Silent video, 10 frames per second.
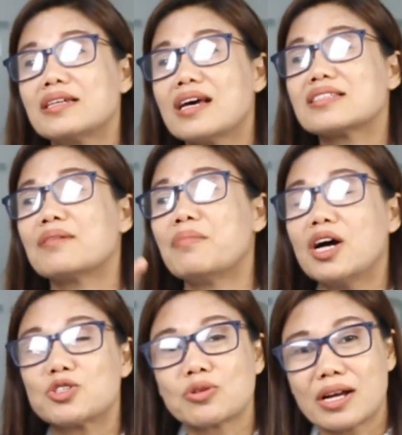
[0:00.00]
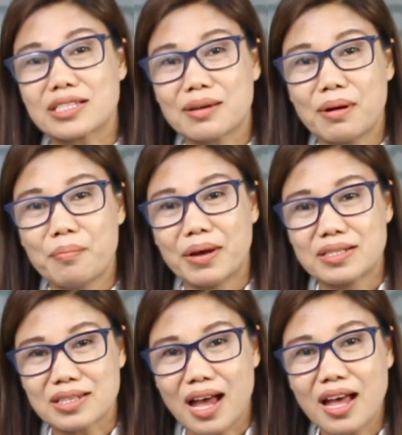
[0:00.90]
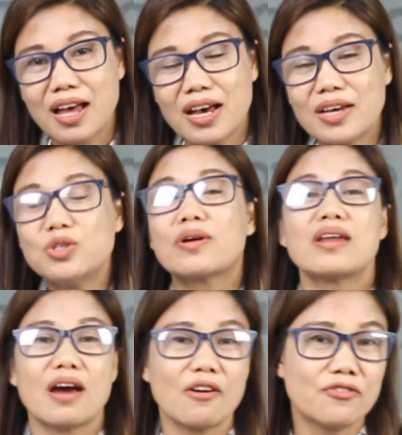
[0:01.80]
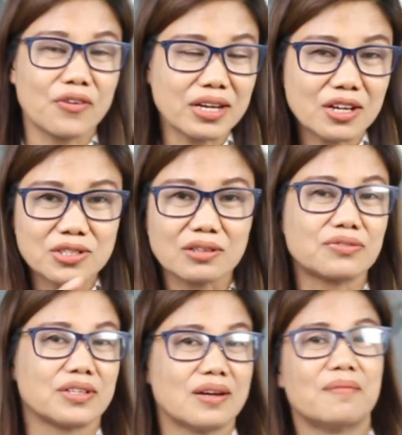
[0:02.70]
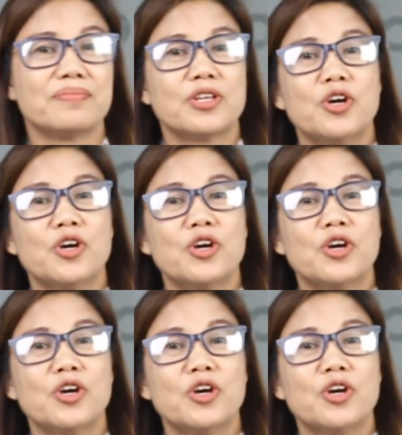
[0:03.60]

nasa bakasyon ka sa ibang bansa, you can have financial freedom.